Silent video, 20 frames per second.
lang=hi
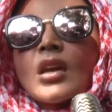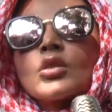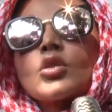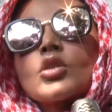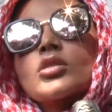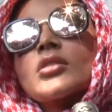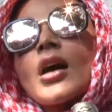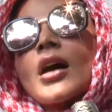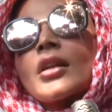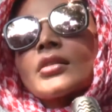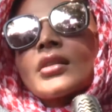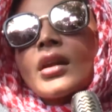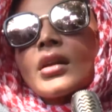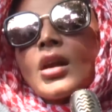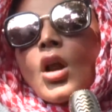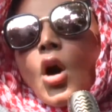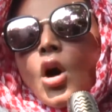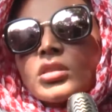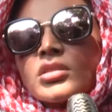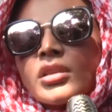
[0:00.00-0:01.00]
हिंदुस्तान के
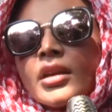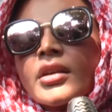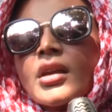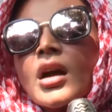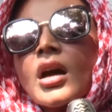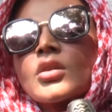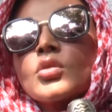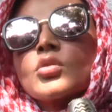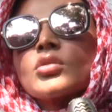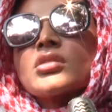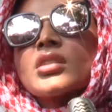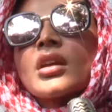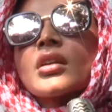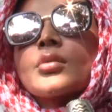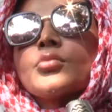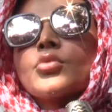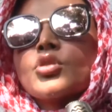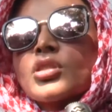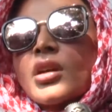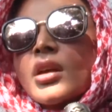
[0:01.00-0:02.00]
लॉ से कानून से
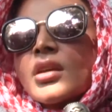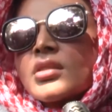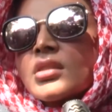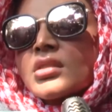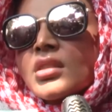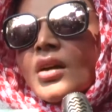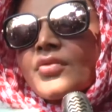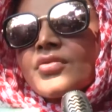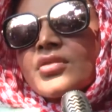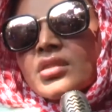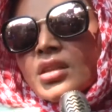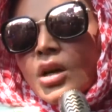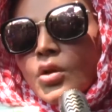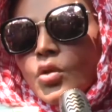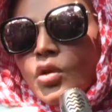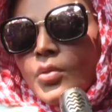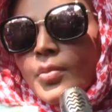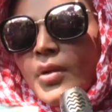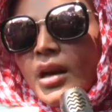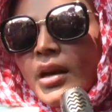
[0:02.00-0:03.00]
कि मुझे इंसाफ
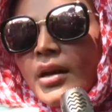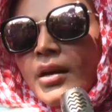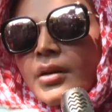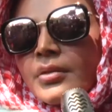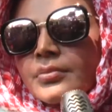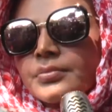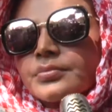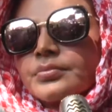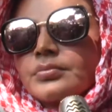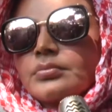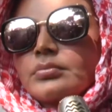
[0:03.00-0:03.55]
ज़रूर मिलेगा